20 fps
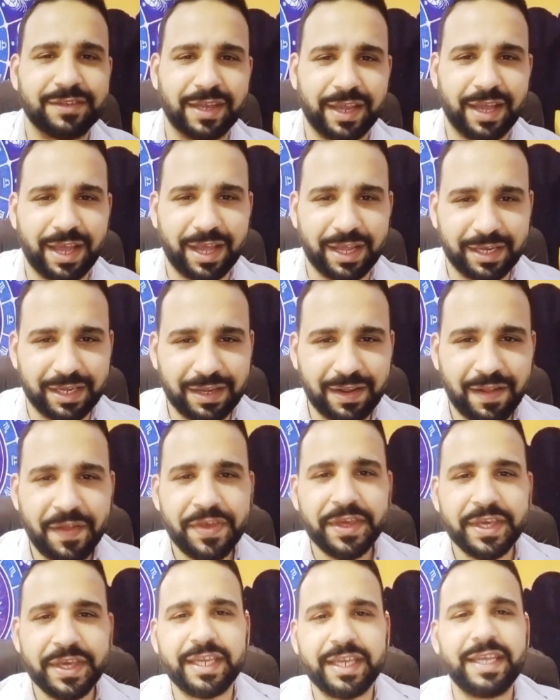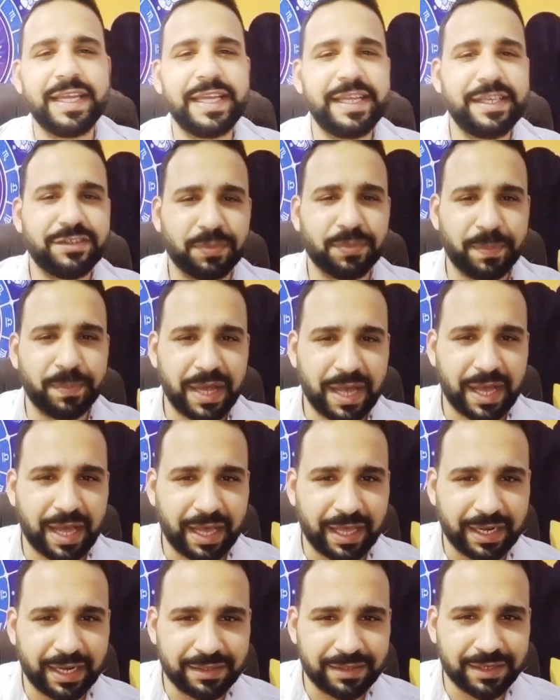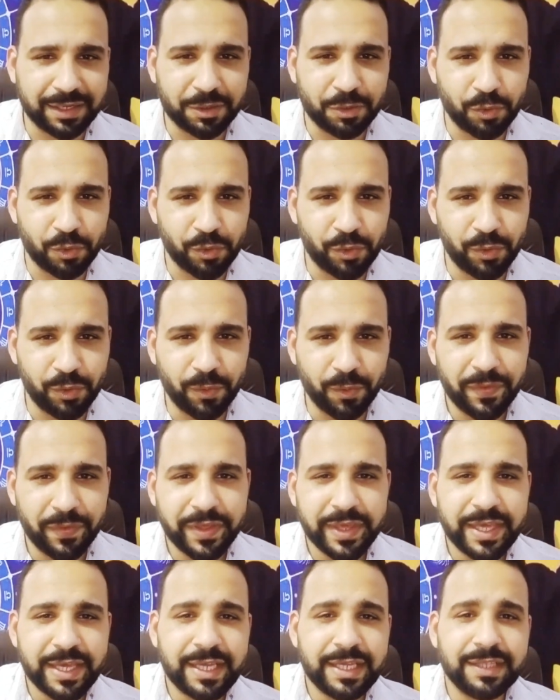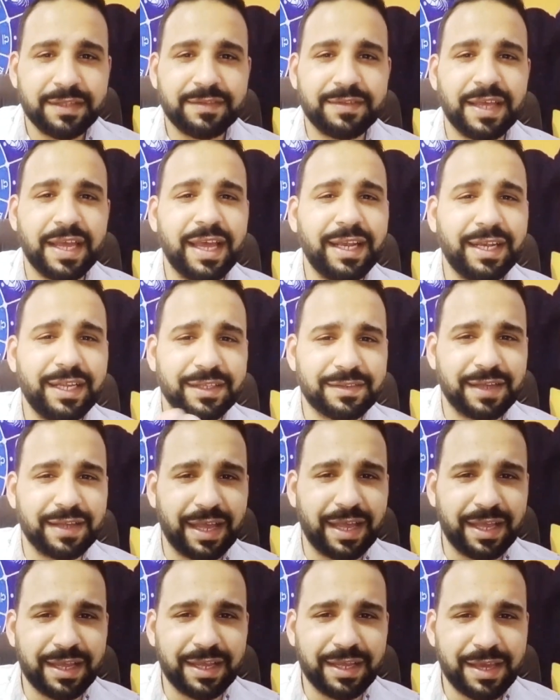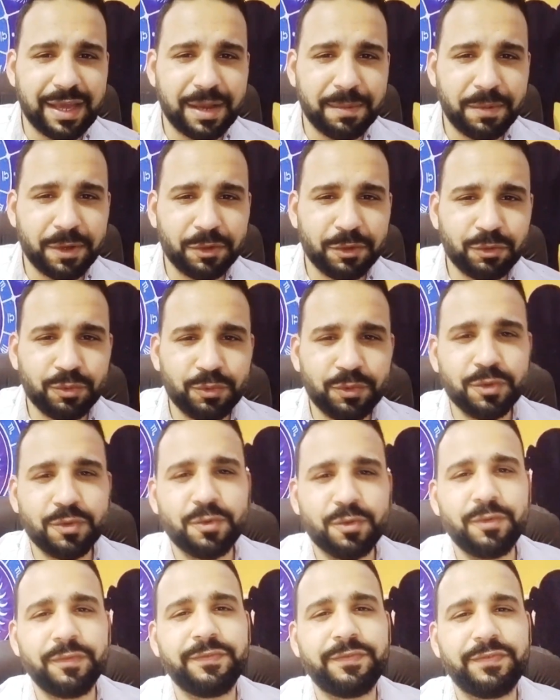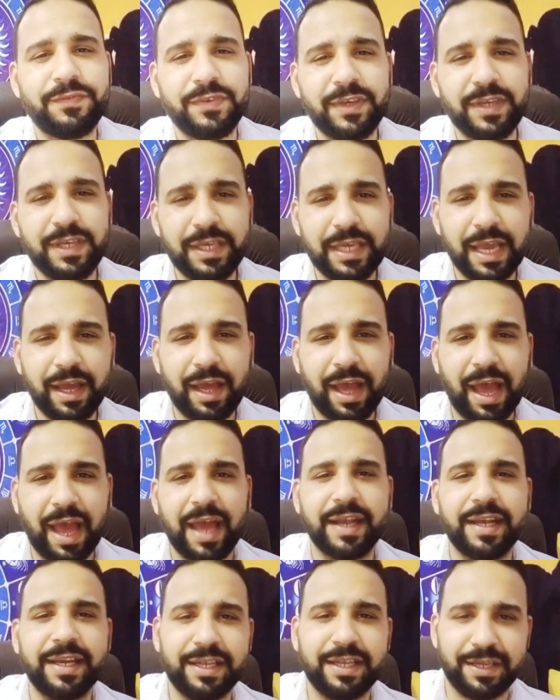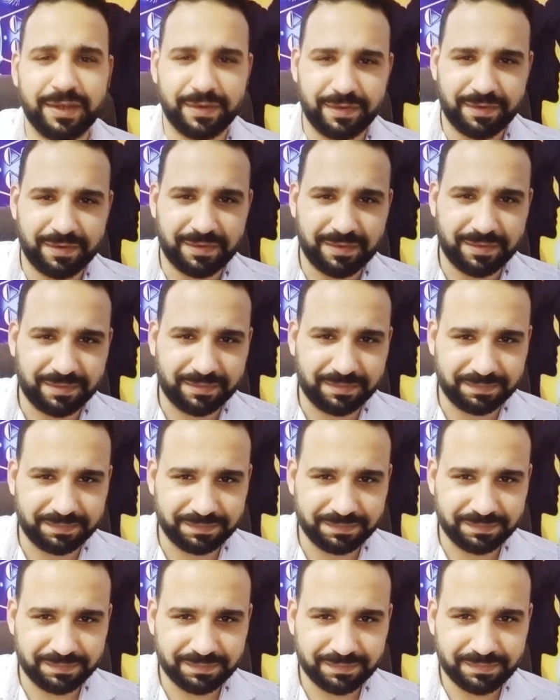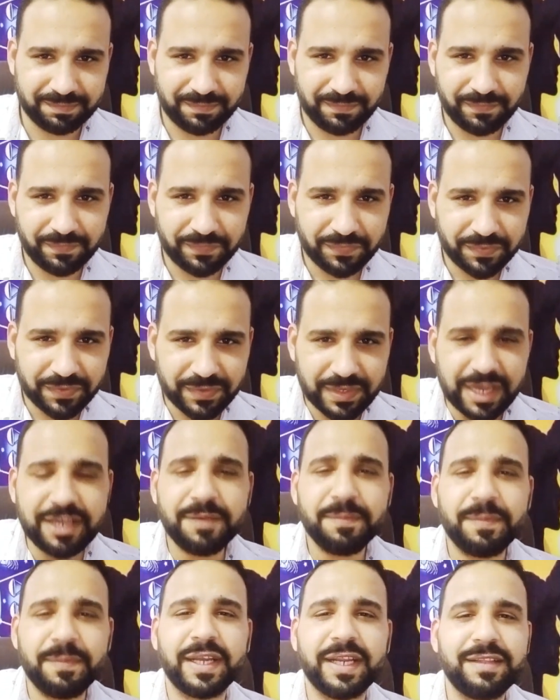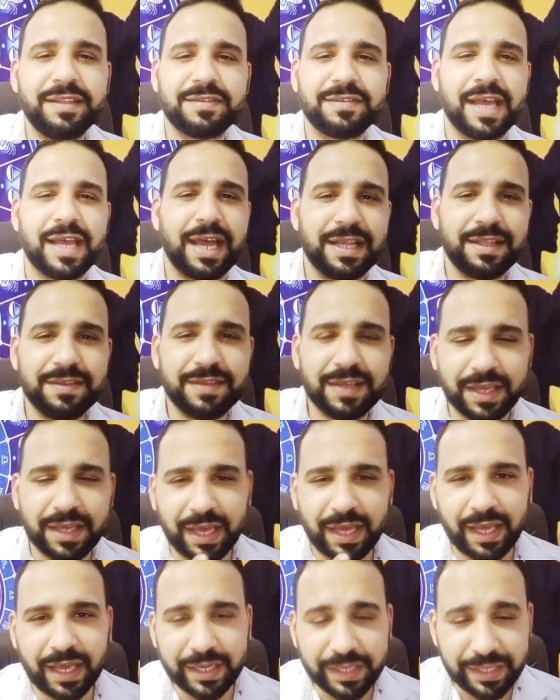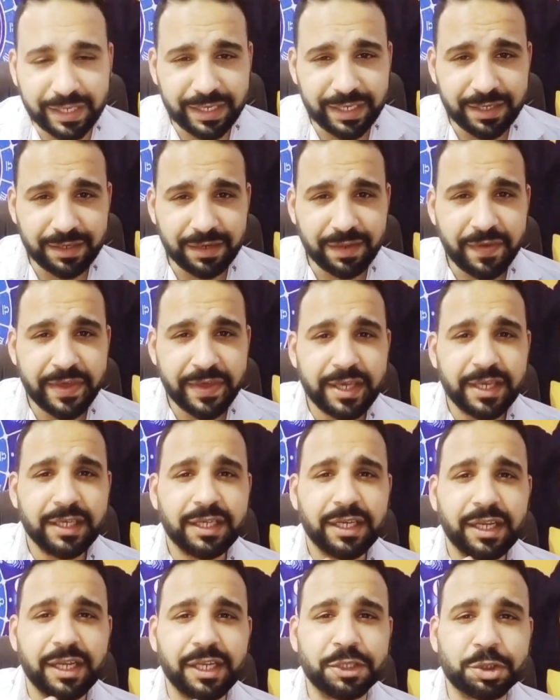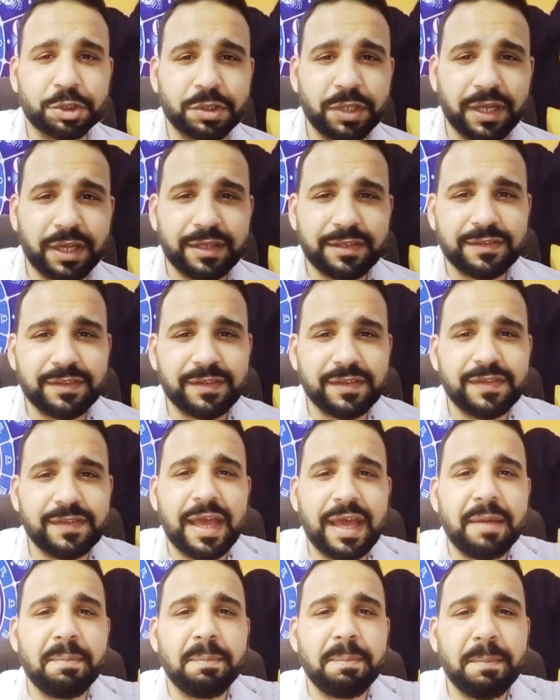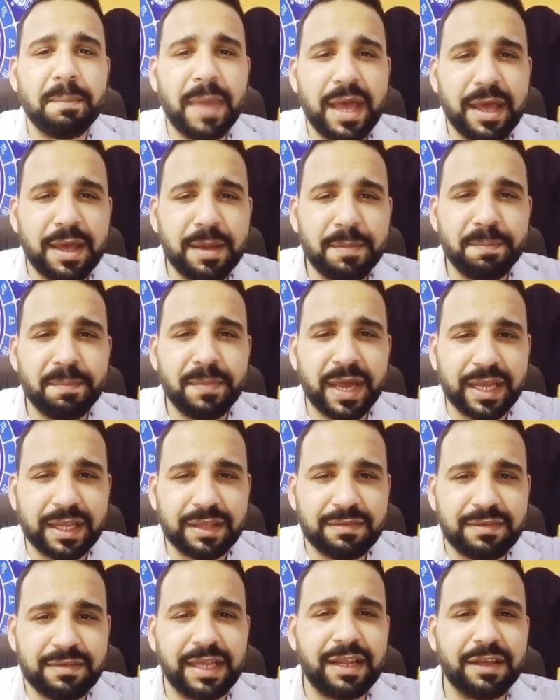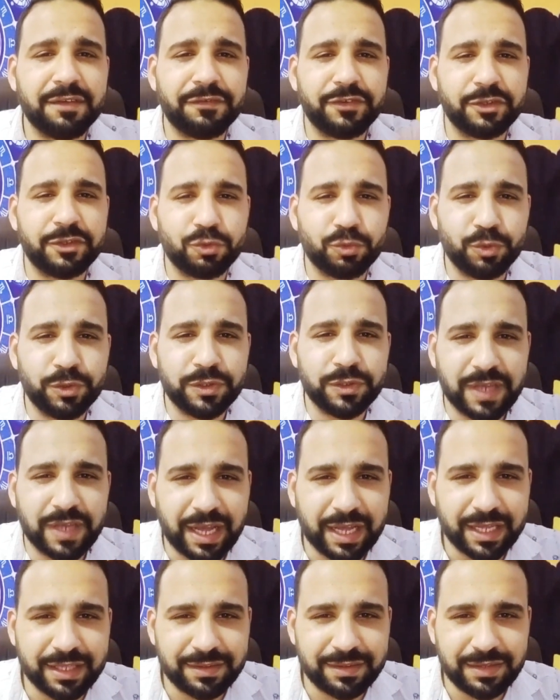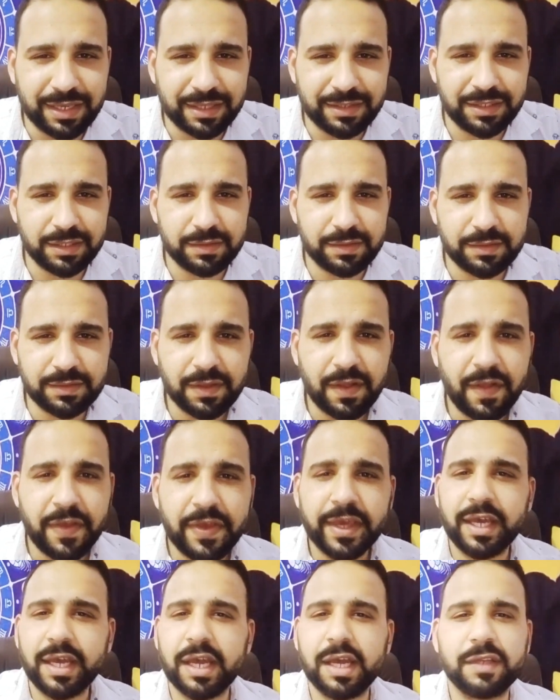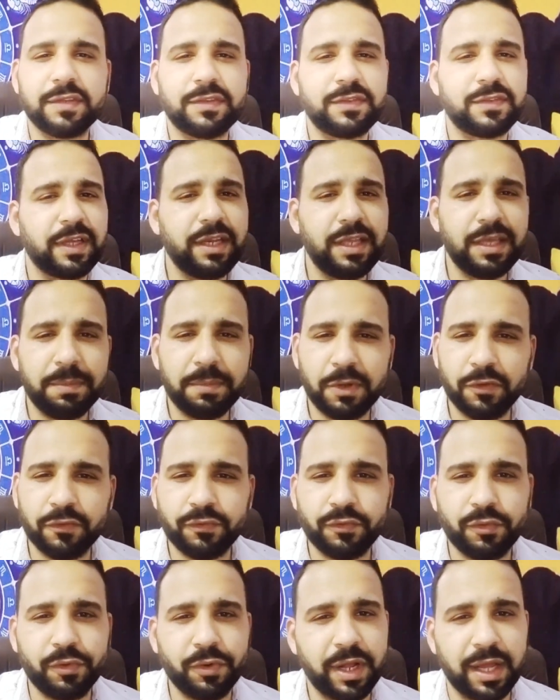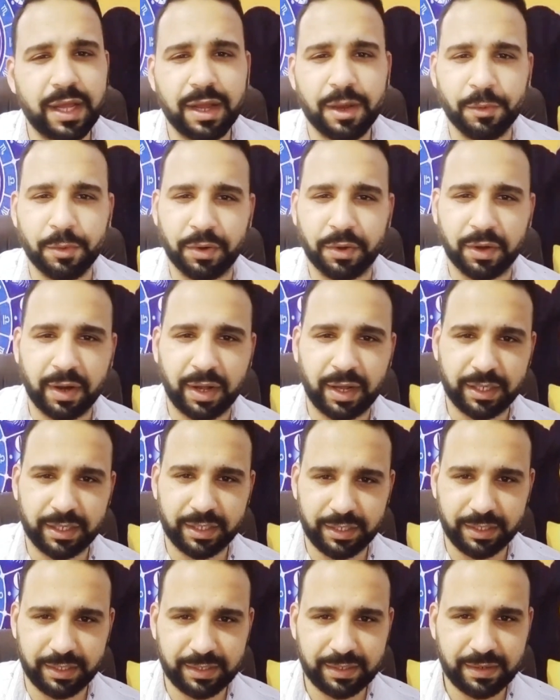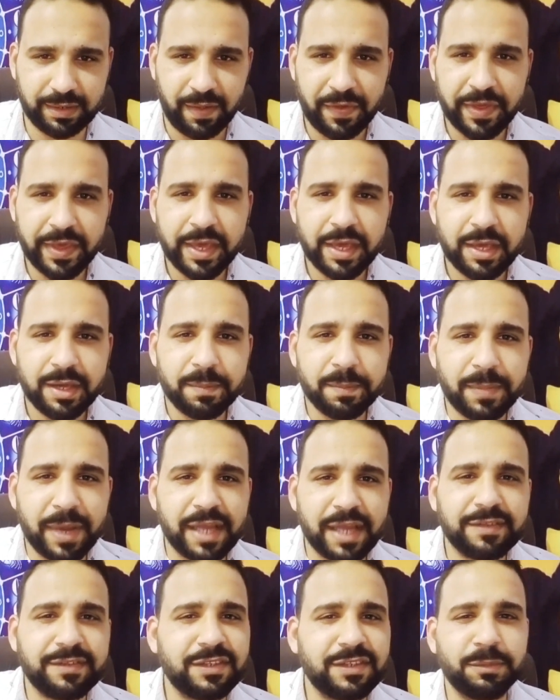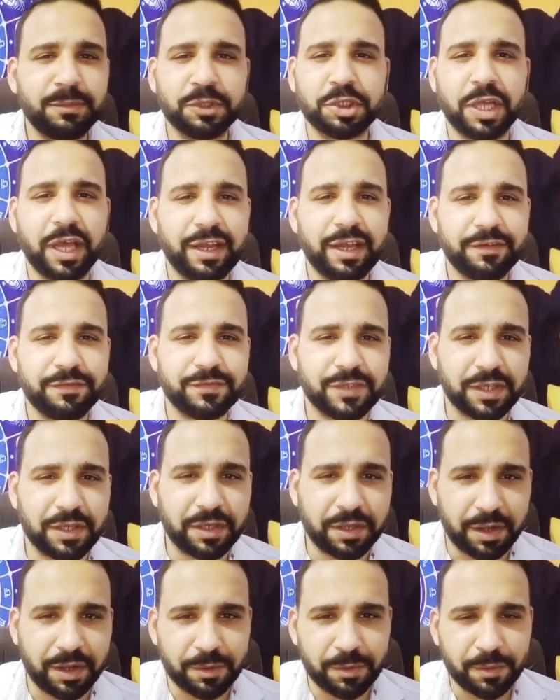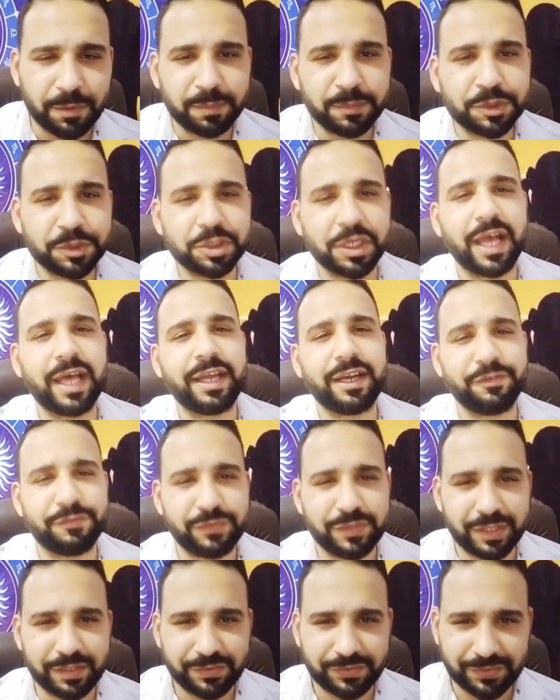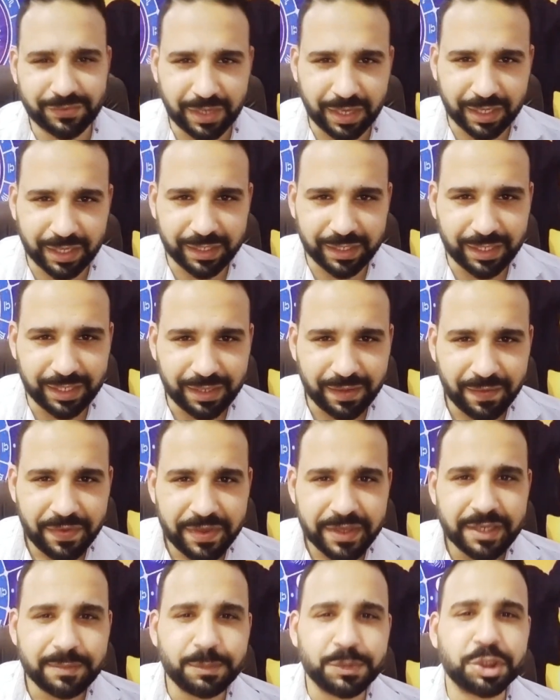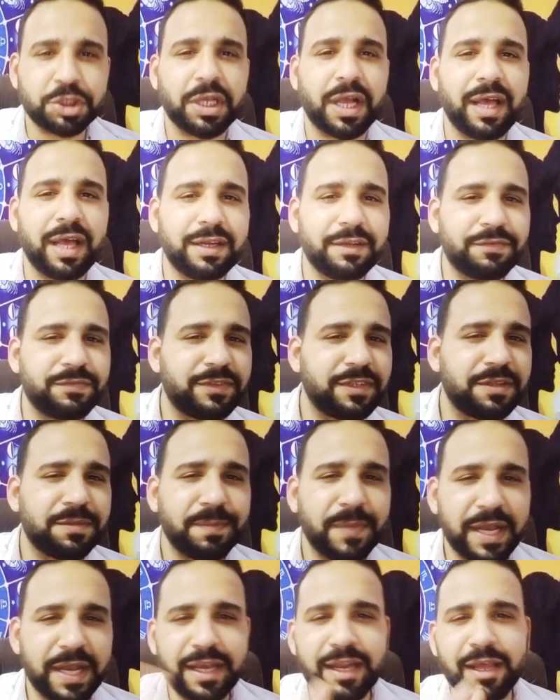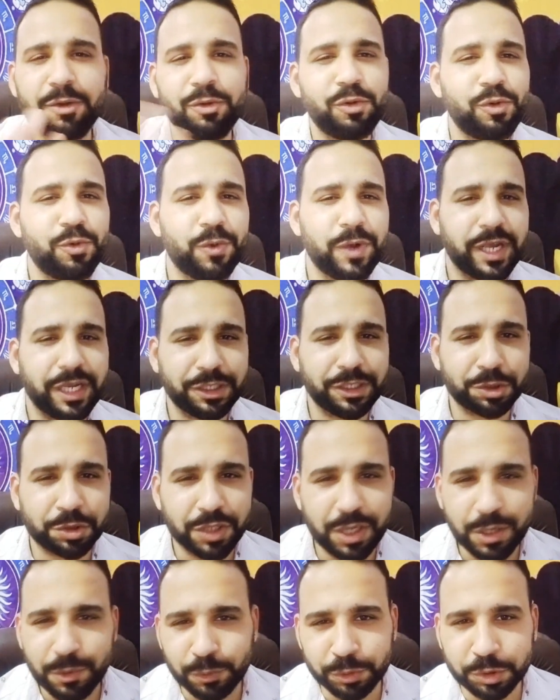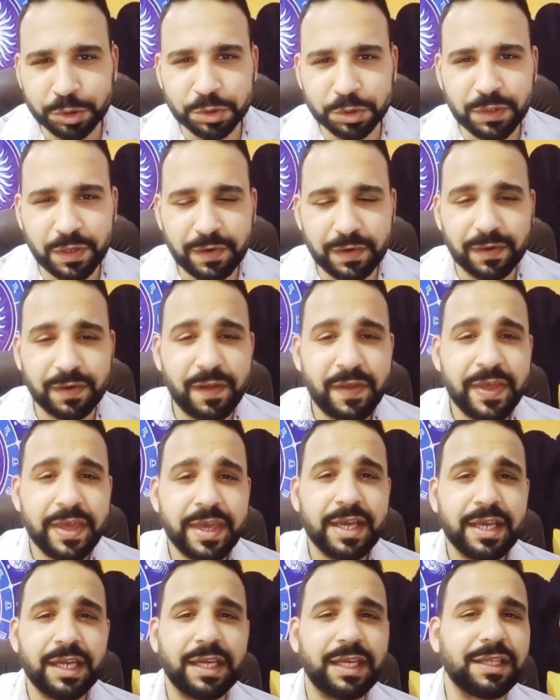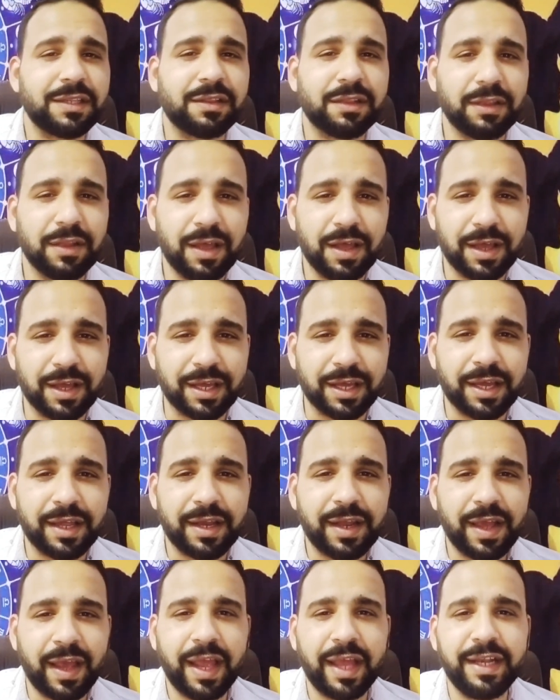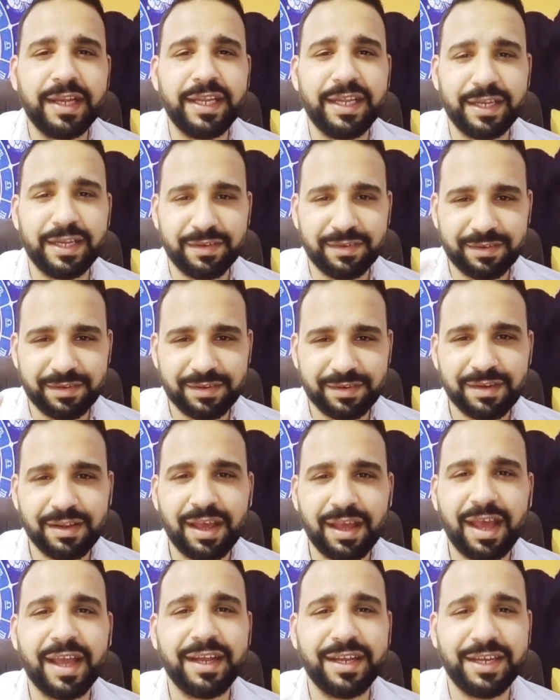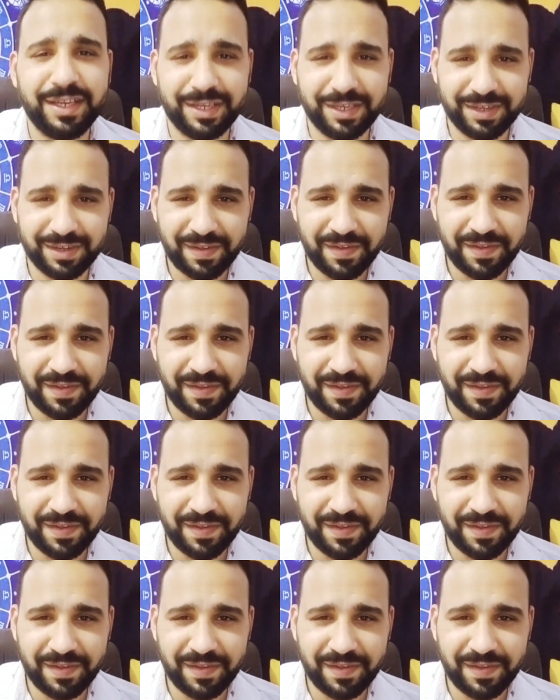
يعني قيس بقى على ده كله تالت حاجة برضو يكون فيه حنين دايما انت عندك حنين للشخص ده مهما اختلفت وتعددت اساليب الفراق او الرحيل بس مش عارف تكرهه مش عارف تقسى عليه مش عارف تتمنى له الوحش او الشر إطلاقا حنين حنين